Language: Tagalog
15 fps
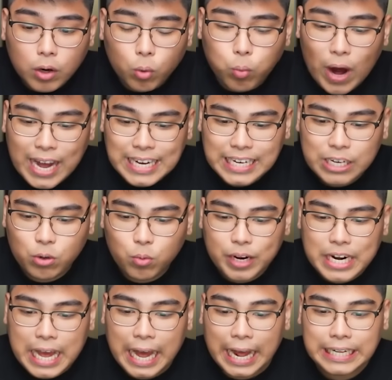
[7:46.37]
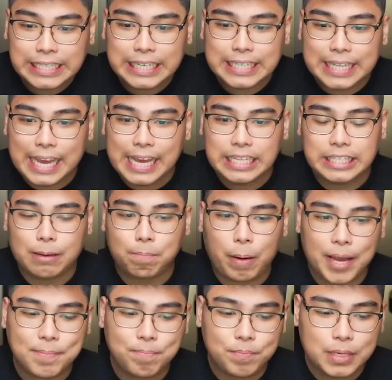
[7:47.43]
1 in 185
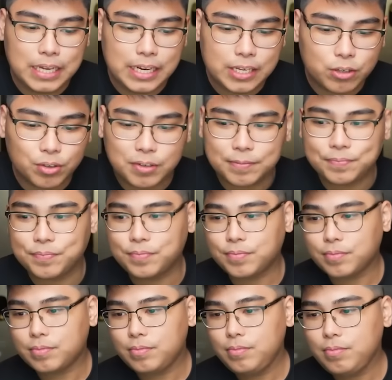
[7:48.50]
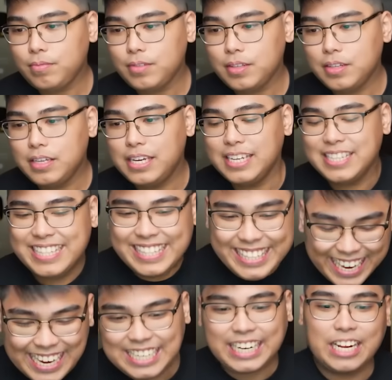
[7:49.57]
million.
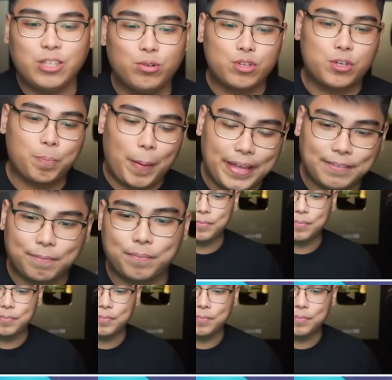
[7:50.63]
Hindi siya huge pet.